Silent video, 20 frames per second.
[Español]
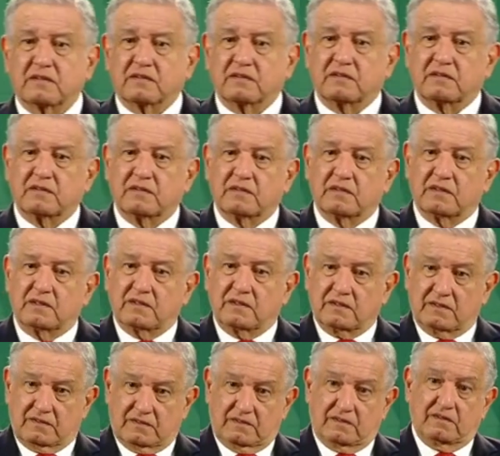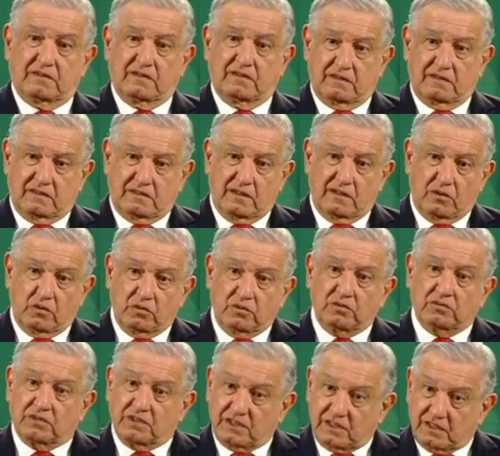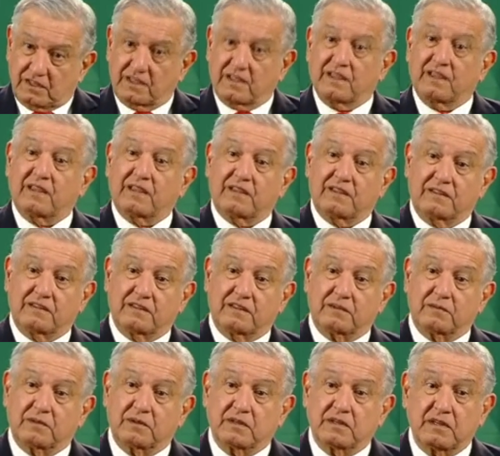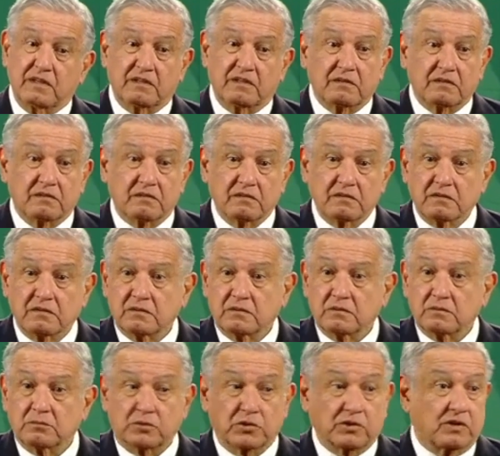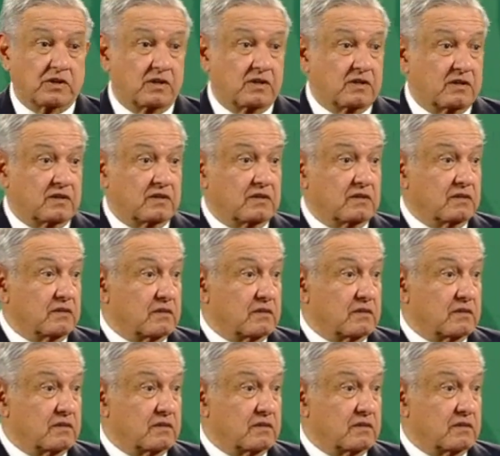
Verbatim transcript: eh, la ONU tiene que intervenir porque